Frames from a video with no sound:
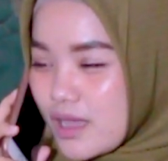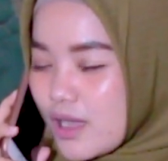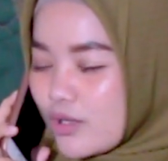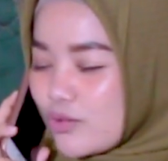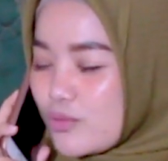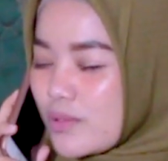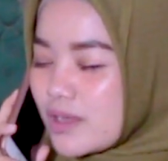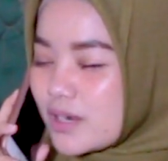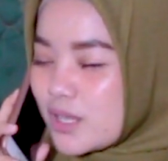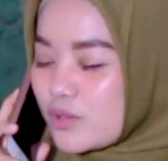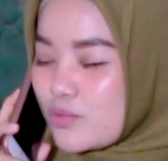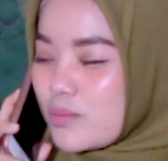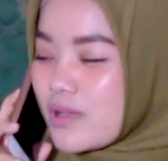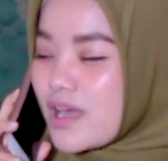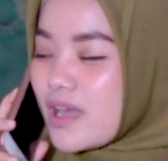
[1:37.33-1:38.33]
aku mana
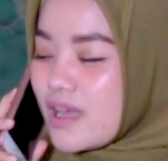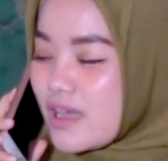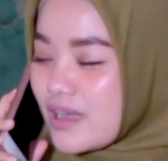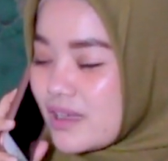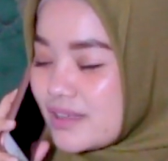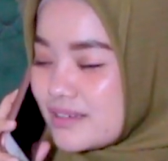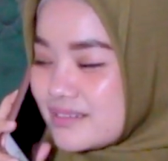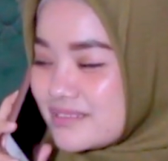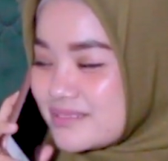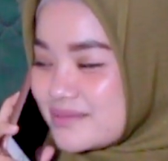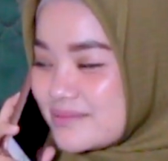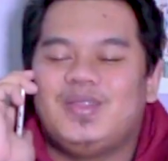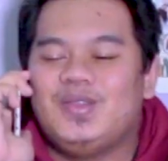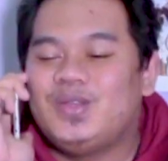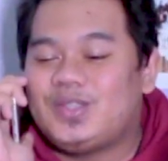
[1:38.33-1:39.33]
rumahan
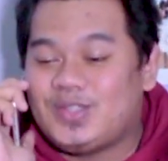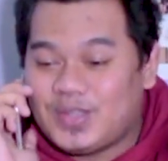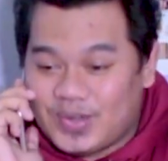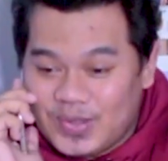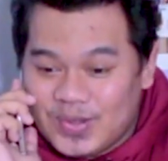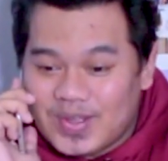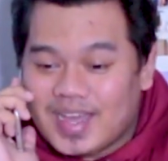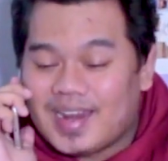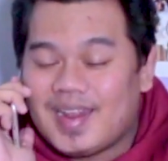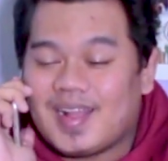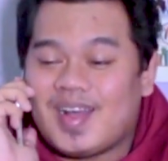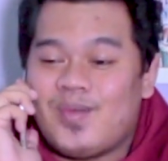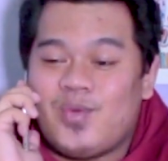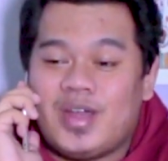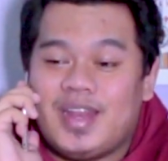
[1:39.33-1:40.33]
justru karena
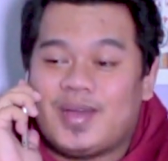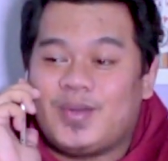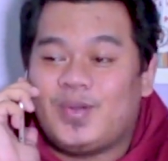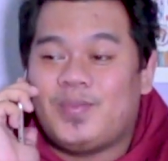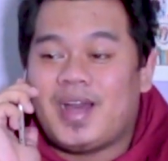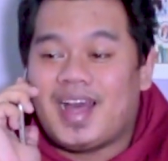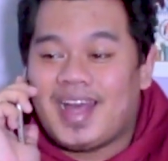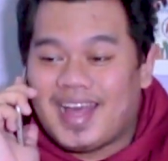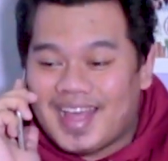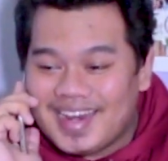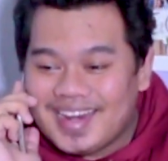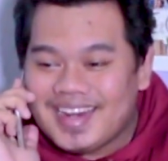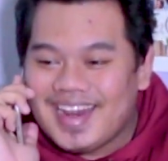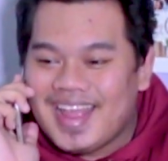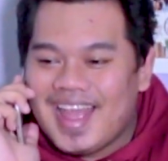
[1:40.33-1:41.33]
kamu anak rumahan